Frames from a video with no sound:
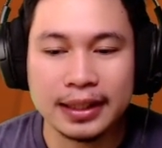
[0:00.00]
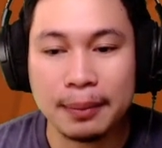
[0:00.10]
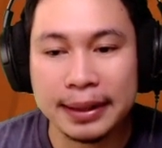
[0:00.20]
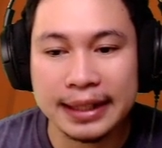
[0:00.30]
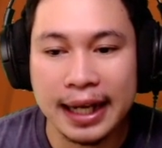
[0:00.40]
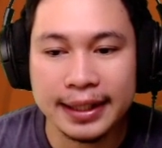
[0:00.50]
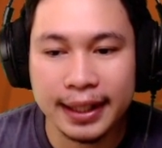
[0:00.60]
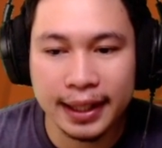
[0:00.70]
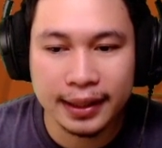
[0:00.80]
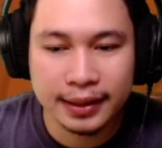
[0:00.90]
kita pasrah aja
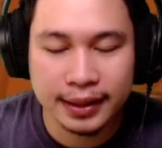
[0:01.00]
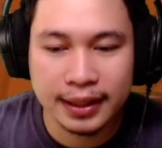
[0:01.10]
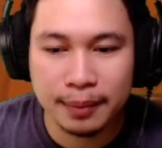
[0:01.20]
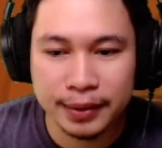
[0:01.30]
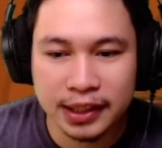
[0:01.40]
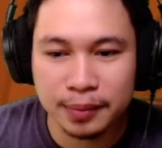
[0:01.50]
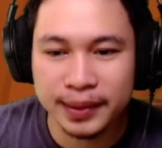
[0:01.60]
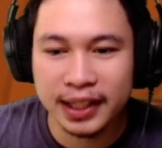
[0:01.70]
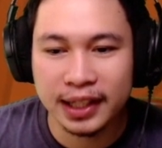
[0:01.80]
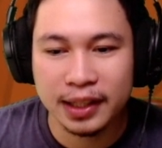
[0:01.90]
ya kita
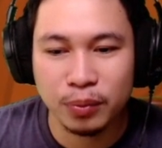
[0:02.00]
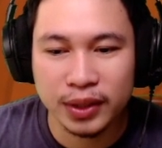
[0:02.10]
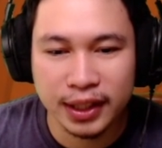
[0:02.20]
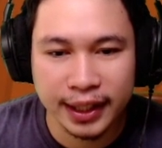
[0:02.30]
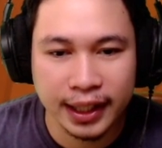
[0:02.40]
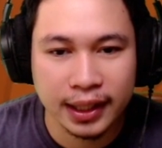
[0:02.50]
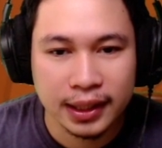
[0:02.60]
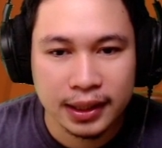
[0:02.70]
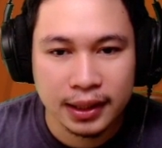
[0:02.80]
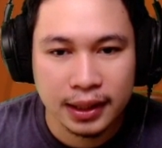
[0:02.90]
pinter-pinter aja buat ngehil
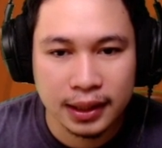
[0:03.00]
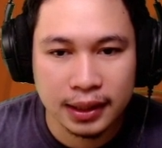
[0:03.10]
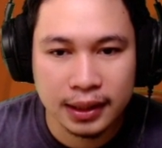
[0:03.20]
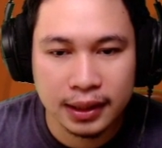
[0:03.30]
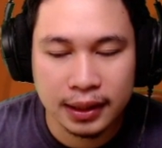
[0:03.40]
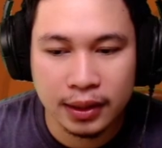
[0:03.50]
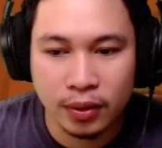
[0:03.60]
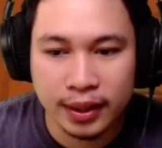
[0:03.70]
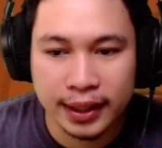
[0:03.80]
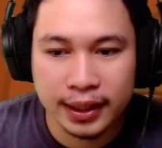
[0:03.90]
uh, eh,
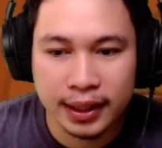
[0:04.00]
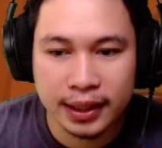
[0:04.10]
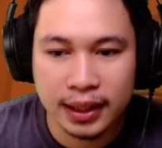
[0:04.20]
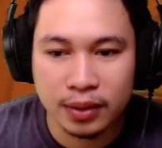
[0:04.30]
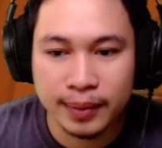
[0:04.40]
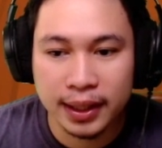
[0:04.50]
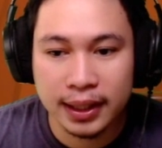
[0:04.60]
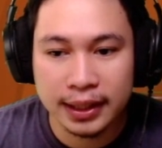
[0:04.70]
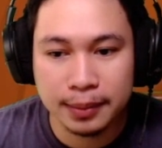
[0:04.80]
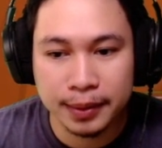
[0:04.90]
Hawk Rider kita biar
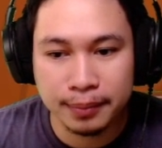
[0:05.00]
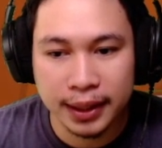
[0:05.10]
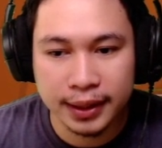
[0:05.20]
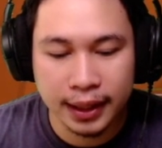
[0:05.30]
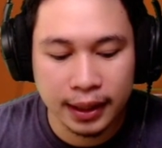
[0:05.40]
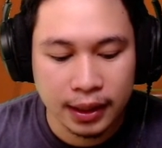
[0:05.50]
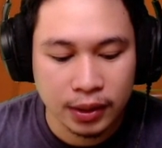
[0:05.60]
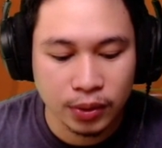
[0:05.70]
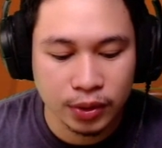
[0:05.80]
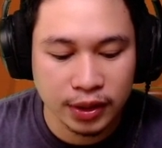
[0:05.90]
nggak cepet mati ya
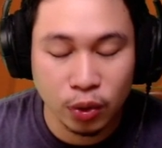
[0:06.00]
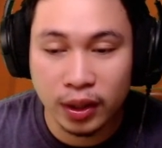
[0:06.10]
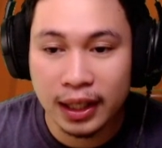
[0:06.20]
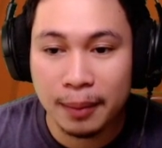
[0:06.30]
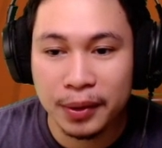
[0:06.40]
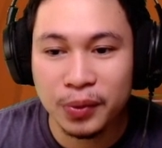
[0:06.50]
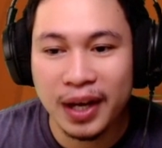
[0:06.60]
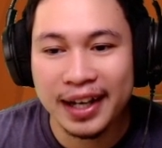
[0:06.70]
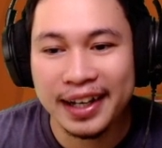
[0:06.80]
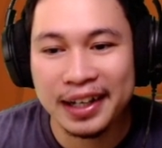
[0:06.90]
terus di Tona 8
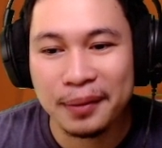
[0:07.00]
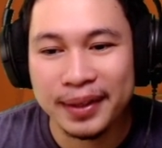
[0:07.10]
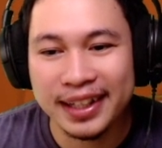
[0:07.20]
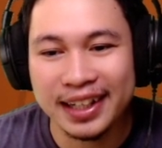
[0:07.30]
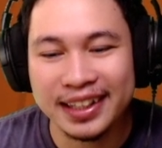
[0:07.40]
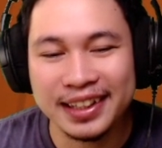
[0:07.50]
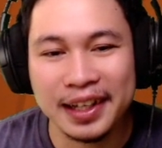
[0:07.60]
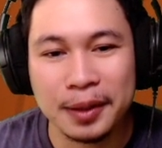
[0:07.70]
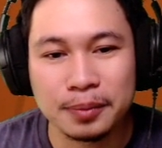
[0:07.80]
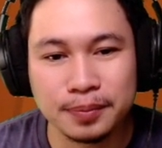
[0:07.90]
juga ada yang namanya
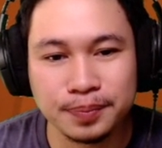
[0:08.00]
ini ya